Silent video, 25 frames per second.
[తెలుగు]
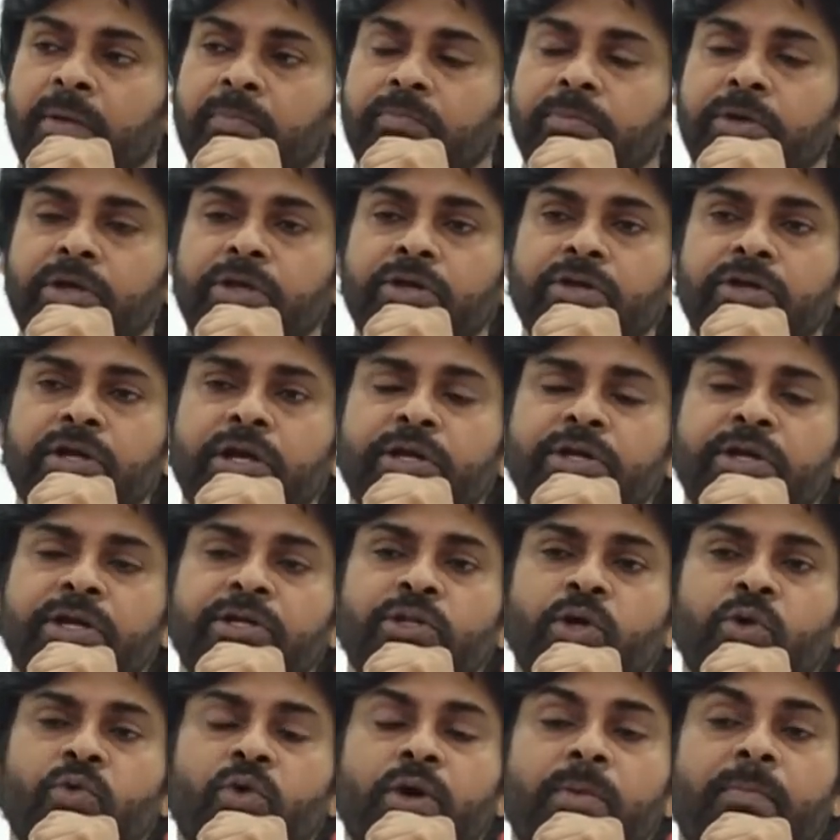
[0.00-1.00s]
మీరు నన్ను
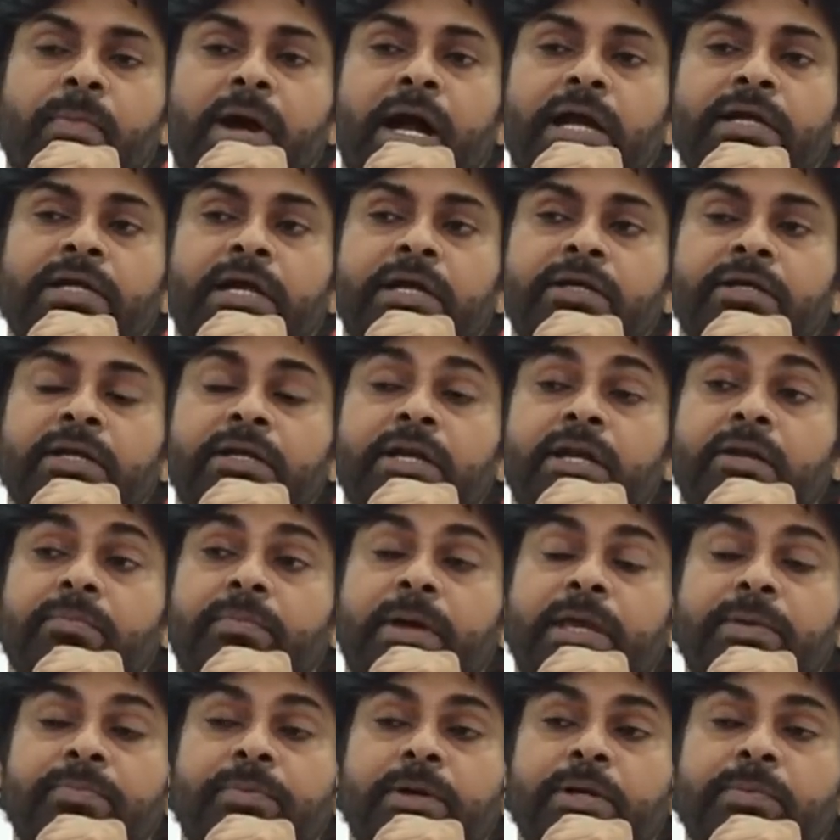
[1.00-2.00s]
ఏదో ఒక మాట అంటే నేను
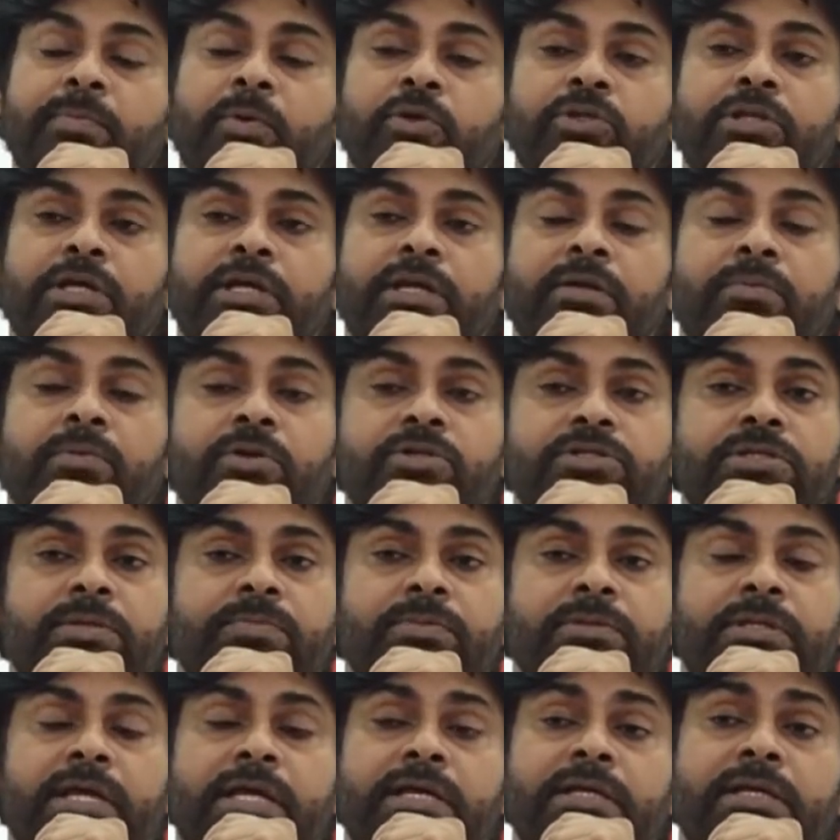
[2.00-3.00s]
భయపడిపోతానేమో అని
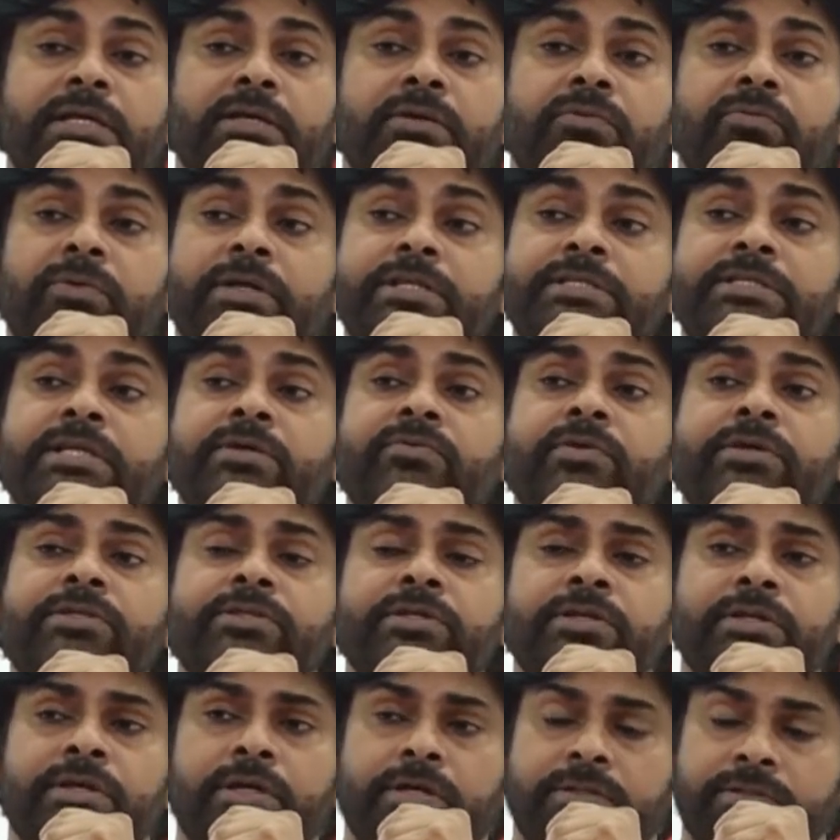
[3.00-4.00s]
చెప్పి దానికి వెరిసే
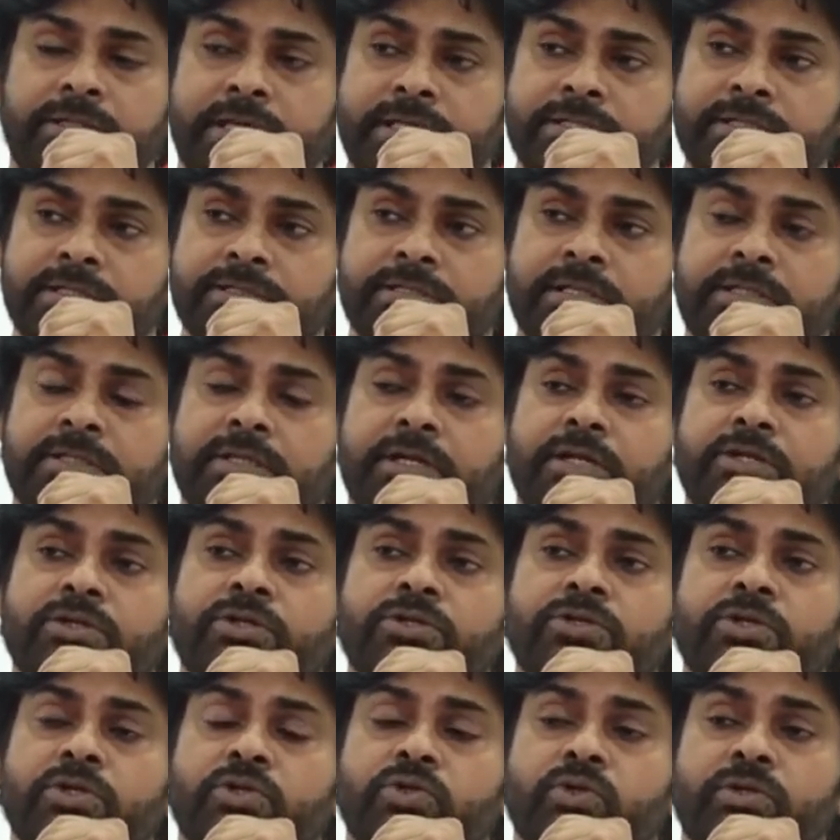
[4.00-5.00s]
వ్యక్తిని దయచేసి అందరూ
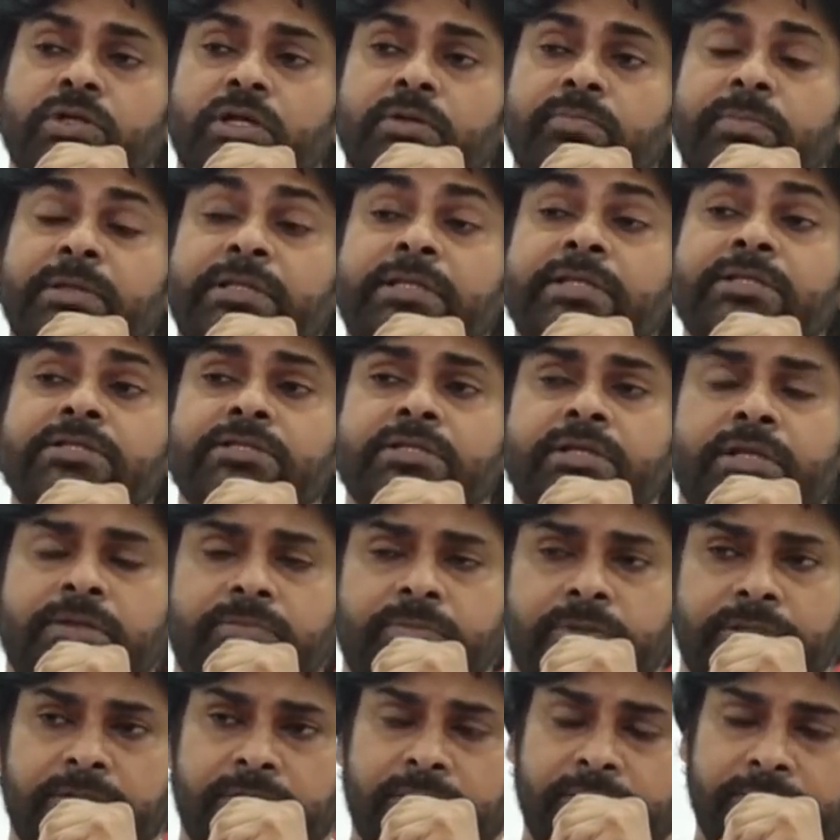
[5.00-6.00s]
అర్థం చేసుకున్నాను
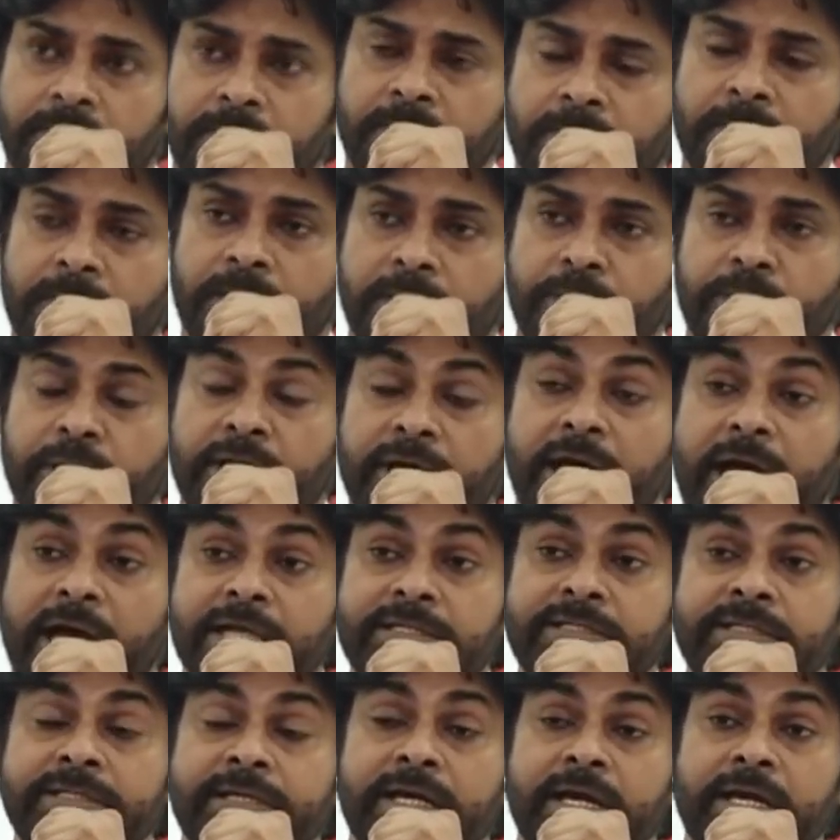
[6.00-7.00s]
బెదిరించలేరు మీరు నన్ను నేను
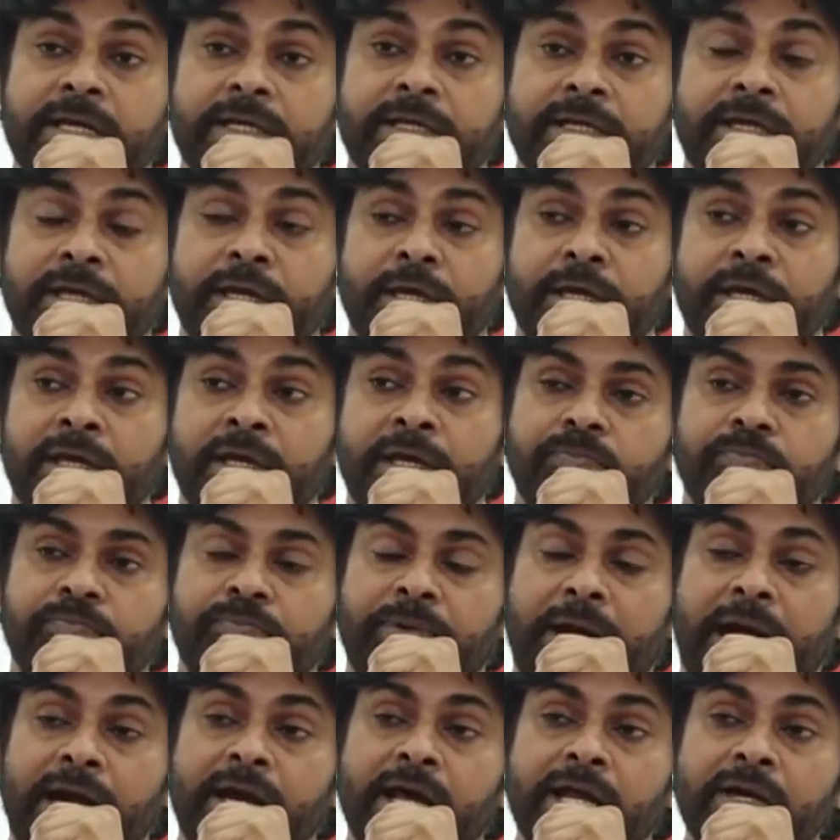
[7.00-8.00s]
ఆసియాలకి
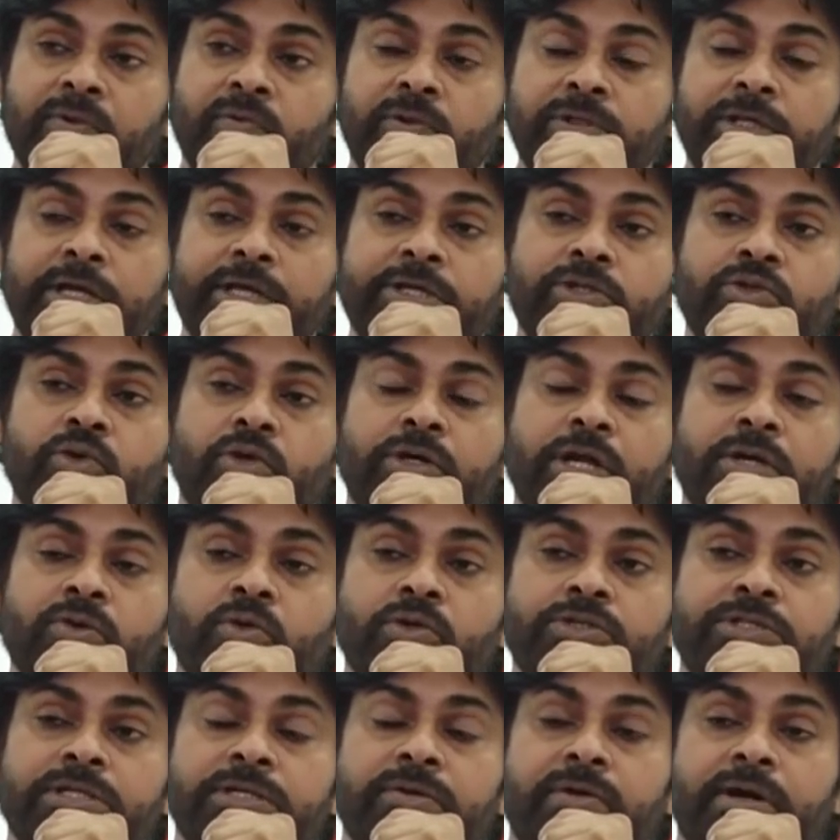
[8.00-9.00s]
ప్రాణాలు
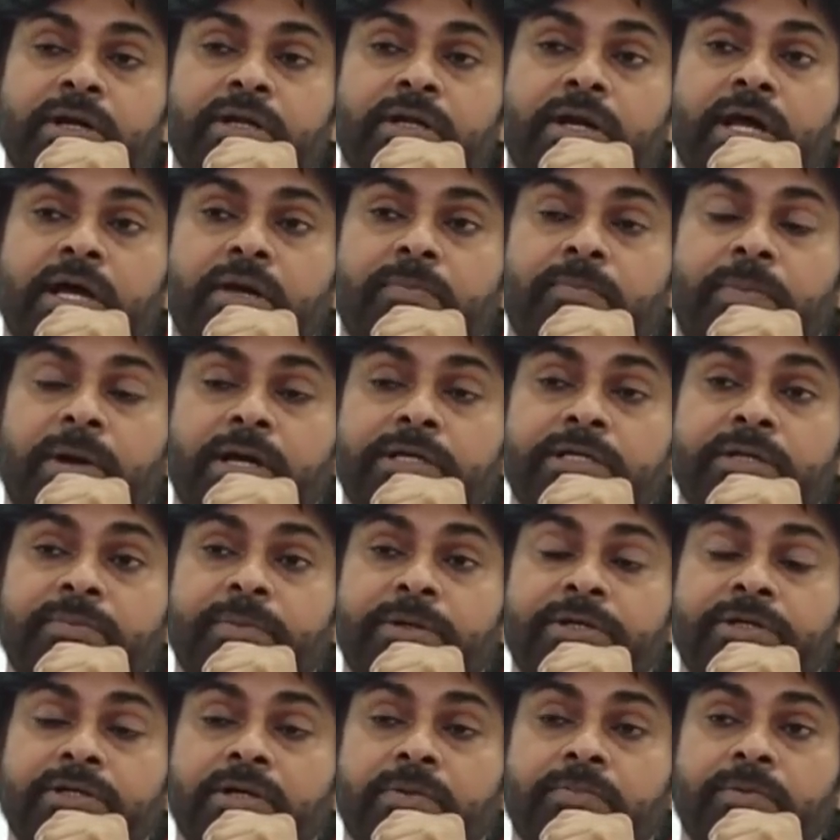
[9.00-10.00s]
వదిలేసుకోవడానికి వచ్చిన వాడిని పార్టీ
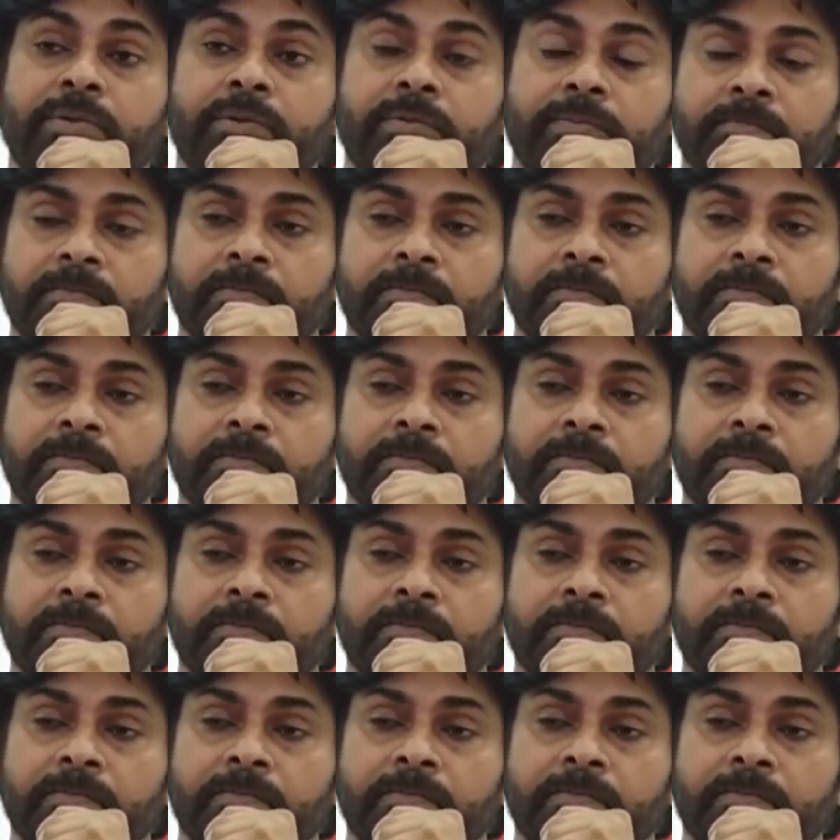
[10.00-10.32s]
పెట్టినప్పుడు